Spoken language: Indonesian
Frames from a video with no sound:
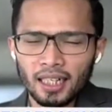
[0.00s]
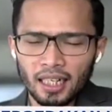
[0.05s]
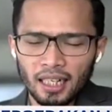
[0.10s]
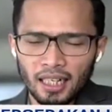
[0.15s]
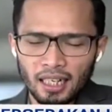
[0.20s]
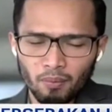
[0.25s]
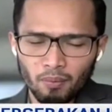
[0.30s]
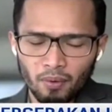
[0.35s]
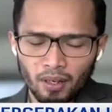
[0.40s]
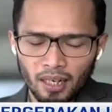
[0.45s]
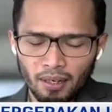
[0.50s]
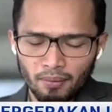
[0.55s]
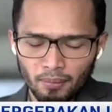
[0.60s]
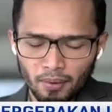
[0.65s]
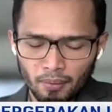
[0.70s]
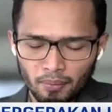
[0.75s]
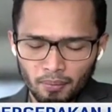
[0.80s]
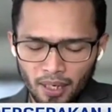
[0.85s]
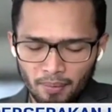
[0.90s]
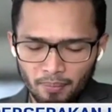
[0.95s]
lihat dari
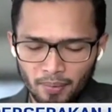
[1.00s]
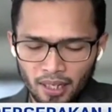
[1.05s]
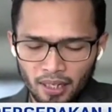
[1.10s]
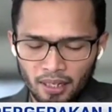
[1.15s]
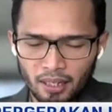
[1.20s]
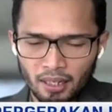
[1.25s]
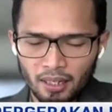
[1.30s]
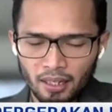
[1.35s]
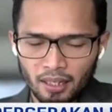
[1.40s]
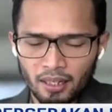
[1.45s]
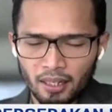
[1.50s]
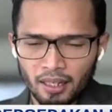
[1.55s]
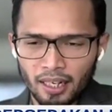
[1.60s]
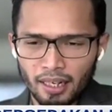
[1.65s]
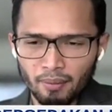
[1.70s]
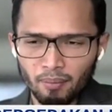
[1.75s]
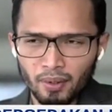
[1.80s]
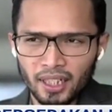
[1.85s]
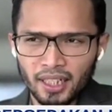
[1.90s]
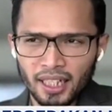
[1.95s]
laporan beberapa
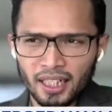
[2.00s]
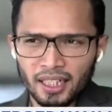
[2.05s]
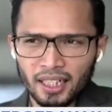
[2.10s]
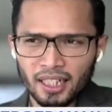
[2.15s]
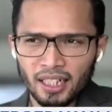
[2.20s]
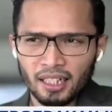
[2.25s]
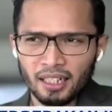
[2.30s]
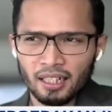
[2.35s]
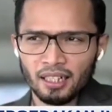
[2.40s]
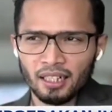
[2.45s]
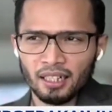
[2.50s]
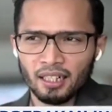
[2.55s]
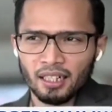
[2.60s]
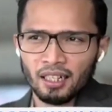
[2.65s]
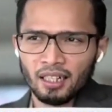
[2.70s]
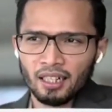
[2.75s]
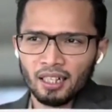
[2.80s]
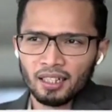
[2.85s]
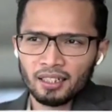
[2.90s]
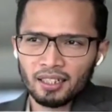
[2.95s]
uh, emiten yang
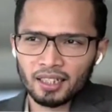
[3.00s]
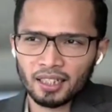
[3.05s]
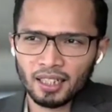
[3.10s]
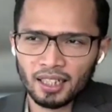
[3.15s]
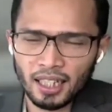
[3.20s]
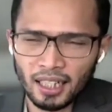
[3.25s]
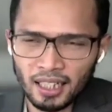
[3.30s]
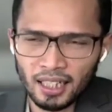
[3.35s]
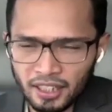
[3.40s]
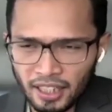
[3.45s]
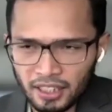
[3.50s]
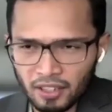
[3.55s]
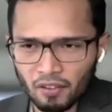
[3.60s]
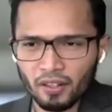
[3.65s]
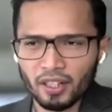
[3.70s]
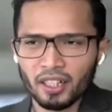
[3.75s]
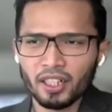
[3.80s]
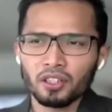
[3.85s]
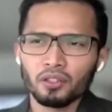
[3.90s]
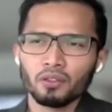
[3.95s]
uh, berserta di
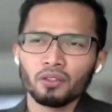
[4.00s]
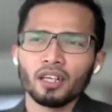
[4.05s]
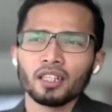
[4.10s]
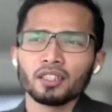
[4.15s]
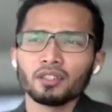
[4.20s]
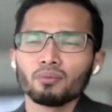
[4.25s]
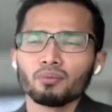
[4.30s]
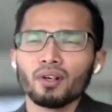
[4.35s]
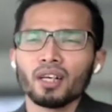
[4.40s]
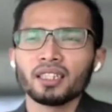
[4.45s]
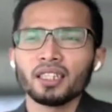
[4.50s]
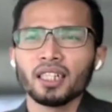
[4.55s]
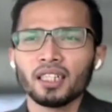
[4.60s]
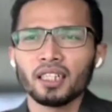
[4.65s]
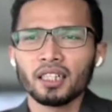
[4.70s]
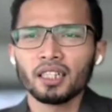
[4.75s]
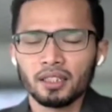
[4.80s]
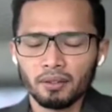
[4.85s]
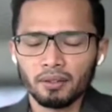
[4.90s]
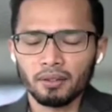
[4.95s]
sektor ini juga
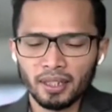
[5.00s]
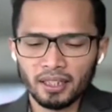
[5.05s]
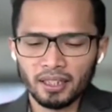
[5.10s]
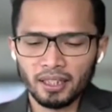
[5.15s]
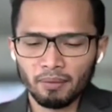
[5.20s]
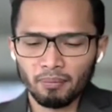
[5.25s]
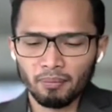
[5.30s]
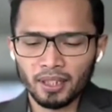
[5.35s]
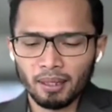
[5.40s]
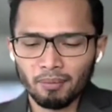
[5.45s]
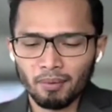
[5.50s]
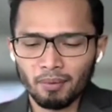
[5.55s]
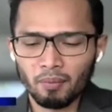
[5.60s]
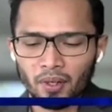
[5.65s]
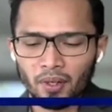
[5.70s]
semuanya di semester